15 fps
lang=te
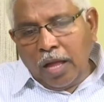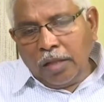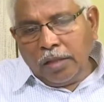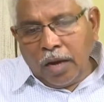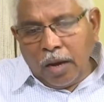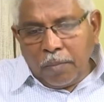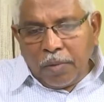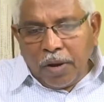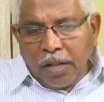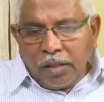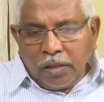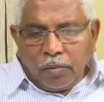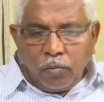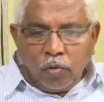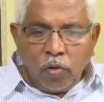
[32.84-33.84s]
ఆంధ్ర
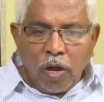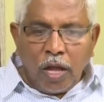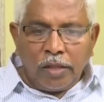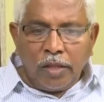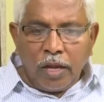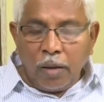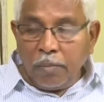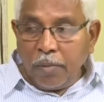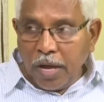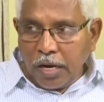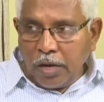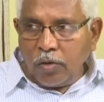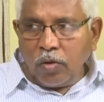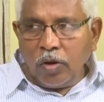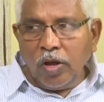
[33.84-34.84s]
ప్రాంతము ఆంధ్ర
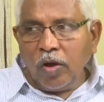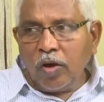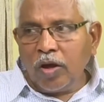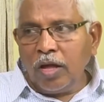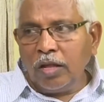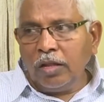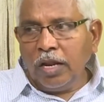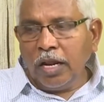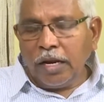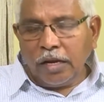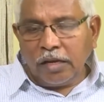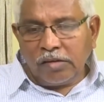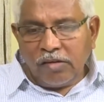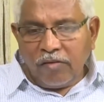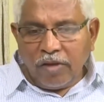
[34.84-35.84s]
పాలకుల యొక్క
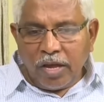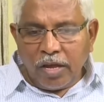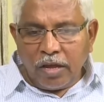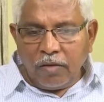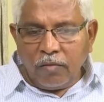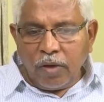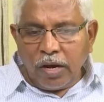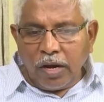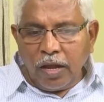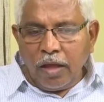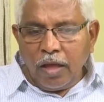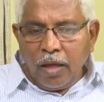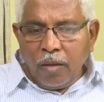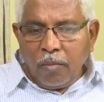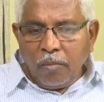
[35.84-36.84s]
నిర్లక్ష్య వైఖరి వల్ల
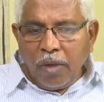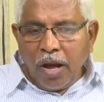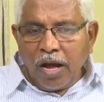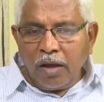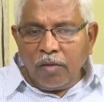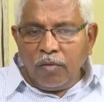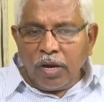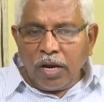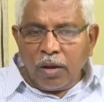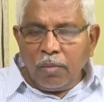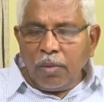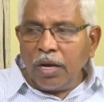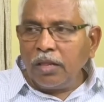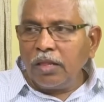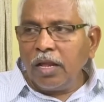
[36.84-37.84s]
బాగా
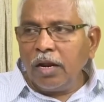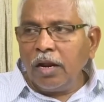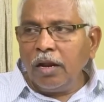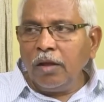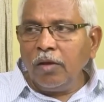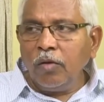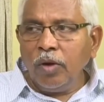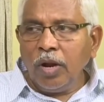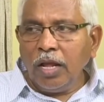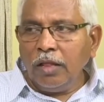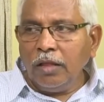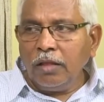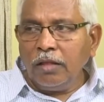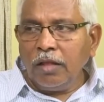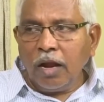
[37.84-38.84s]
వెనుకబాటుతనానికి
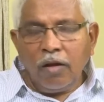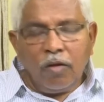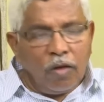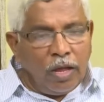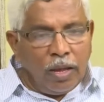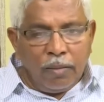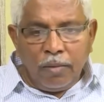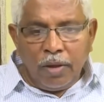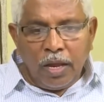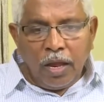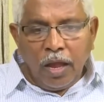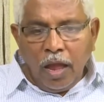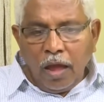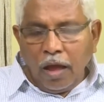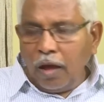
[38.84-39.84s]
గురైంది దాంట్లో ఏమి
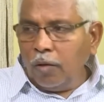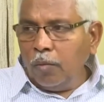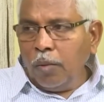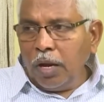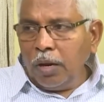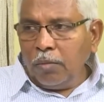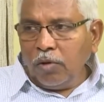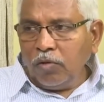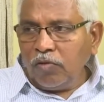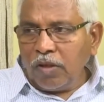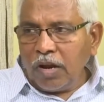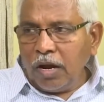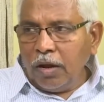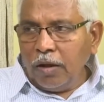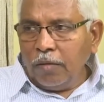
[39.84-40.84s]
అనుమానం
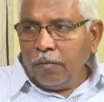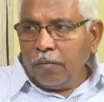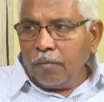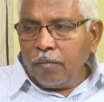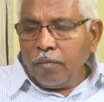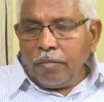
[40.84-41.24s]
అవసరం లేదు